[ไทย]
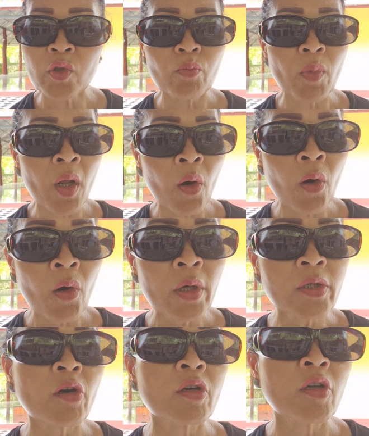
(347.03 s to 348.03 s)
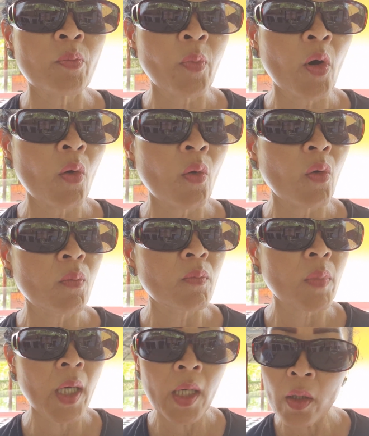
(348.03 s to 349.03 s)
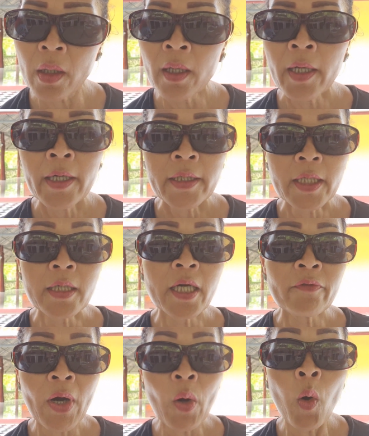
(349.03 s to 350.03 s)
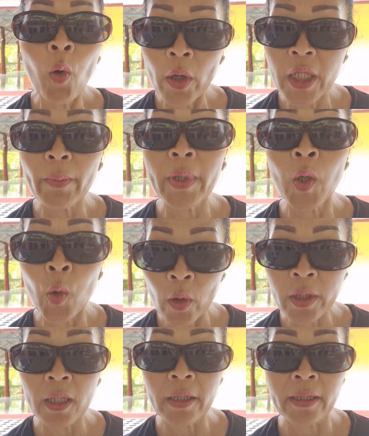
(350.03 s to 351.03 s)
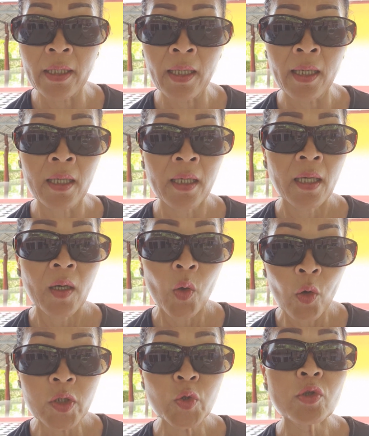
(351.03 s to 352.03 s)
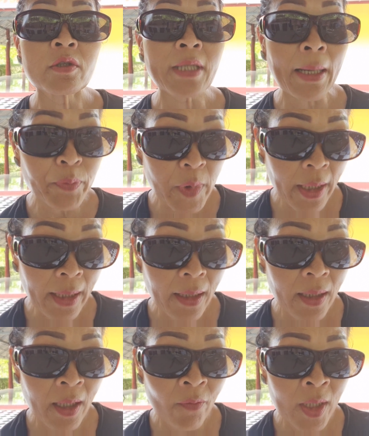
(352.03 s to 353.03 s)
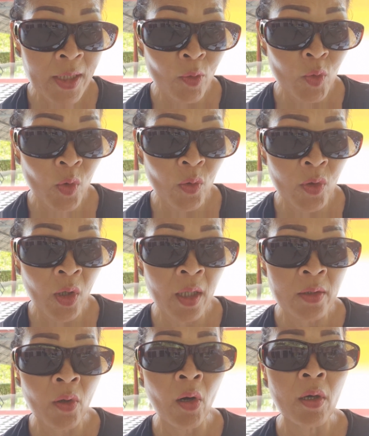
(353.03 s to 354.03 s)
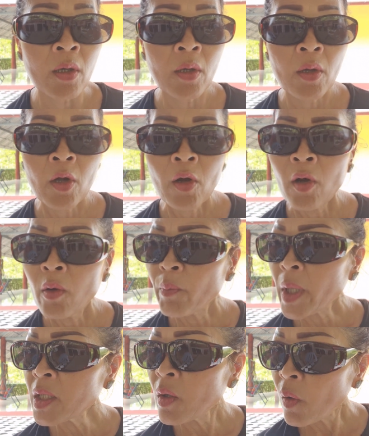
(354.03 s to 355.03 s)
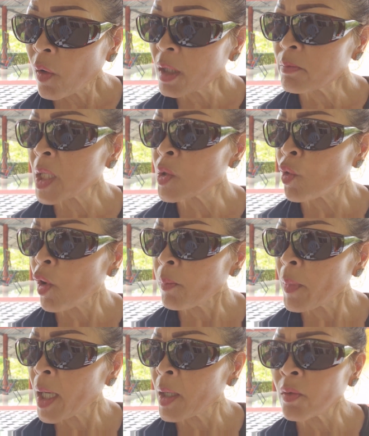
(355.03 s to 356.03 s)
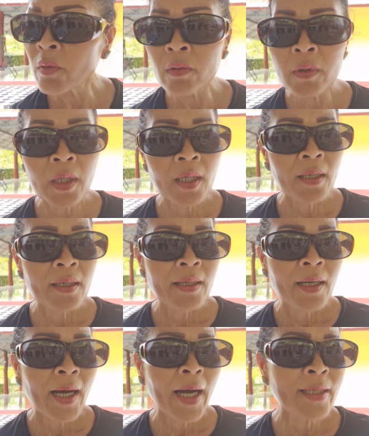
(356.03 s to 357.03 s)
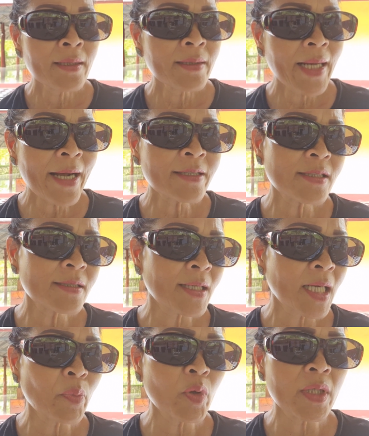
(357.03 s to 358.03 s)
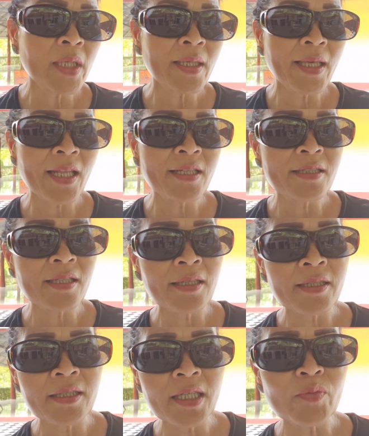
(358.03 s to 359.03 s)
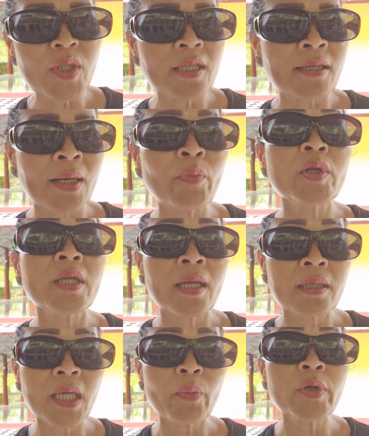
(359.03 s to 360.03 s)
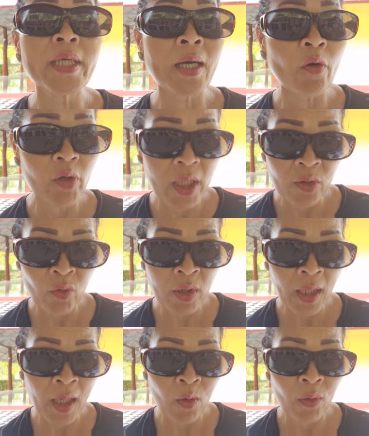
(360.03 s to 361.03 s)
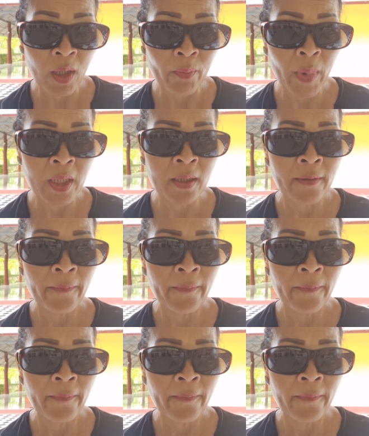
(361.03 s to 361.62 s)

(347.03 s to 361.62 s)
สุมร้อนเนาะค่ะเนาะปกคลุม ก็ที่เอ่ยว่าฮ้อนนี่มันฮ้อนนี่เลยนะคะฮ้อนจนตับแตกเพราะว่าตรงๆ เนาะค่ะเนาะ มันฮ้อนมันอบเอาอันนั่งสิเหลือกระบุดีกินสิเหลือดื่มสิเหลือกระบุดีนัวเที่ยวผู้อยากเขากินฮดเขาค่ะมัน